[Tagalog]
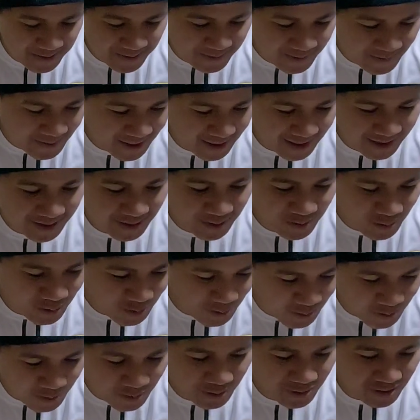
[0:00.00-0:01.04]
1,
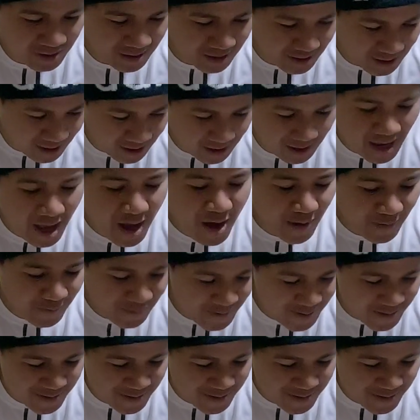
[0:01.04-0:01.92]
2,